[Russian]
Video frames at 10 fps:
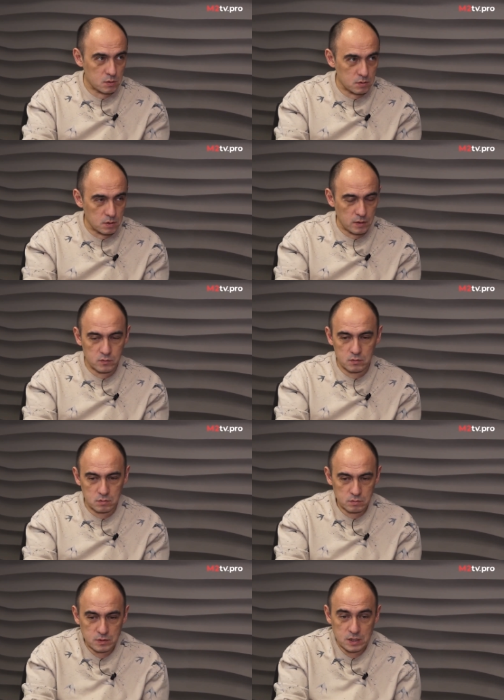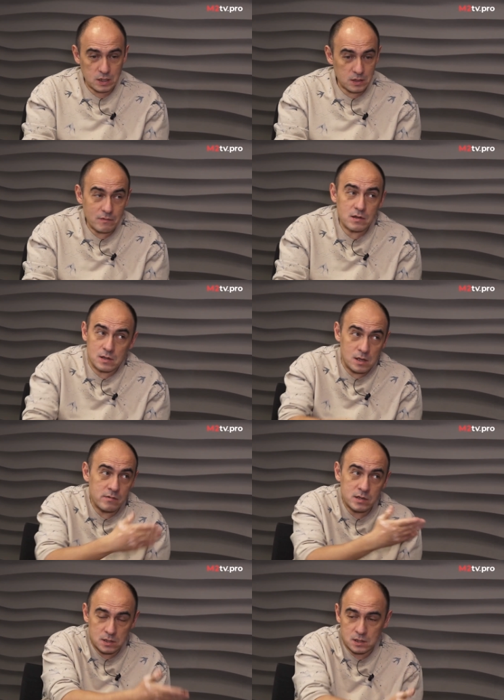Я, хотя, наверное, для
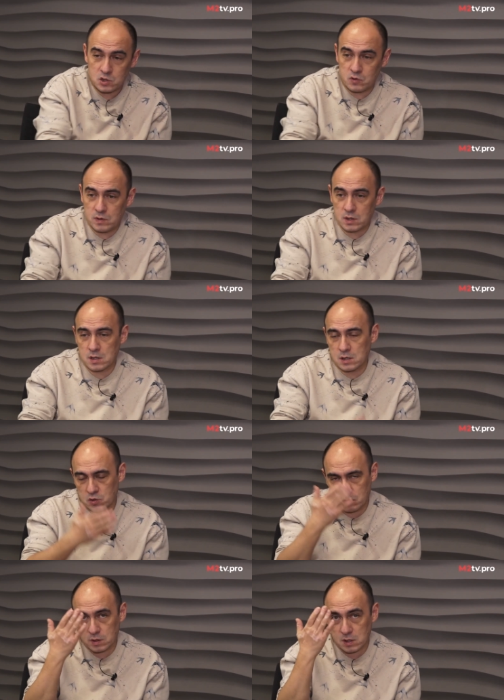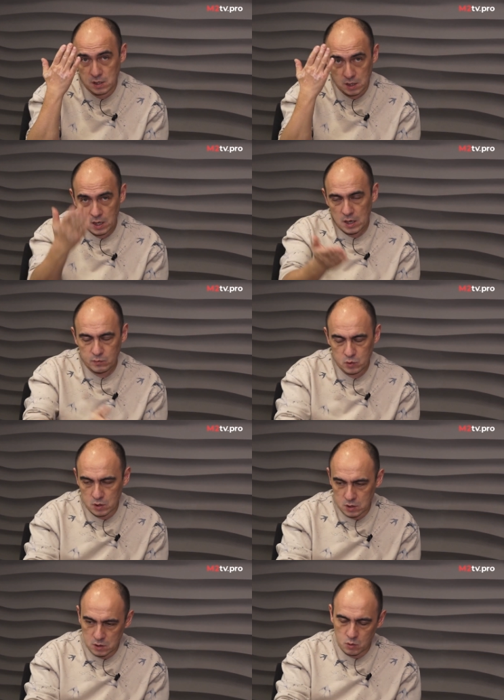вас это очевидно, очевидно для
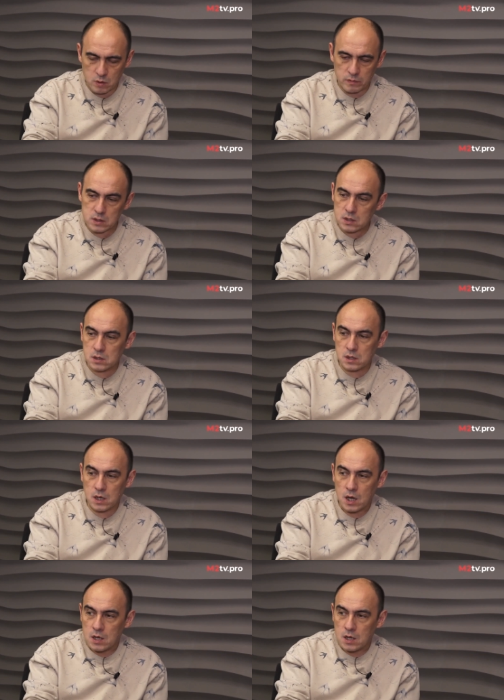многих руководителей,